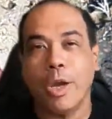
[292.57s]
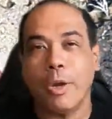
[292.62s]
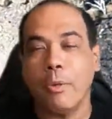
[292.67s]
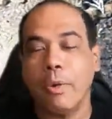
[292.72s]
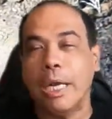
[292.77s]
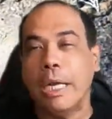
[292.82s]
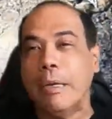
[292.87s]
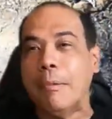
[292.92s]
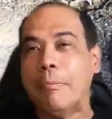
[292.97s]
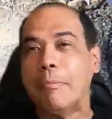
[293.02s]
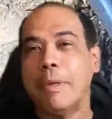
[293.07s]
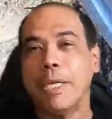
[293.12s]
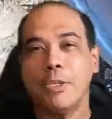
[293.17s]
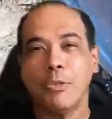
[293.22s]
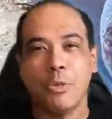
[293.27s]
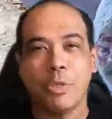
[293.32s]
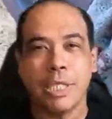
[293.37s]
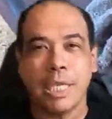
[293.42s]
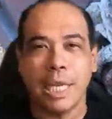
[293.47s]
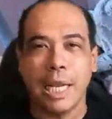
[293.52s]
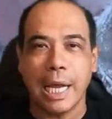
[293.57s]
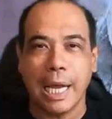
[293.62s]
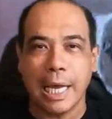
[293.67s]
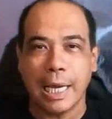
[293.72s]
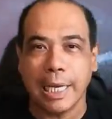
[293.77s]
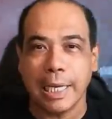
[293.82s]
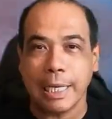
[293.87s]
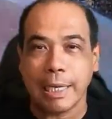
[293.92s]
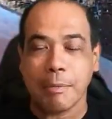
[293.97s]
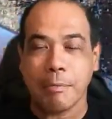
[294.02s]
hueco en el piso y se las
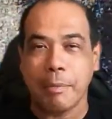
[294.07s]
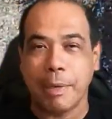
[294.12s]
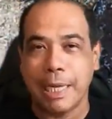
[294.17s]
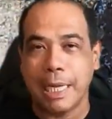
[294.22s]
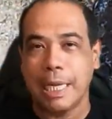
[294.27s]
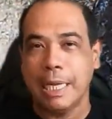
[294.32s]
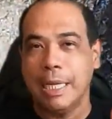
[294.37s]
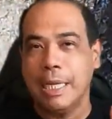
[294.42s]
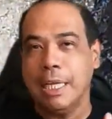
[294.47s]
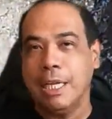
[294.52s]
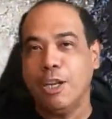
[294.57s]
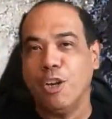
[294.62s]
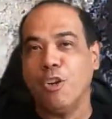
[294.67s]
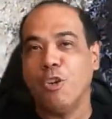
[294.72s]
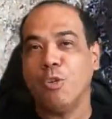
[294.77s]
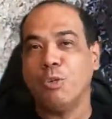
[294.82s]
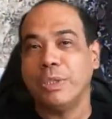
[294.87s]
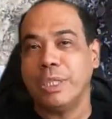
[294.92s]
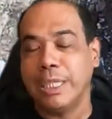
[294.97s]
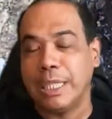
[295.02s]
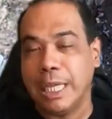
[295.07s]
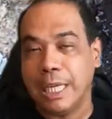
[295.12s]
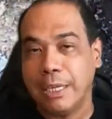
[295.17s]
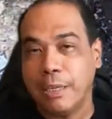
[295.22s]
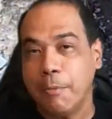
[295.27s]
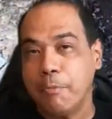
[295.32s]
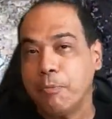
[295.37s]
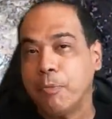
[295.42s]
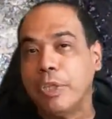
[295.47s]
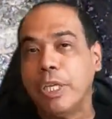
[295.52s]
arreglan para
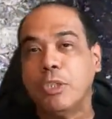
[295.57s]
cocinar.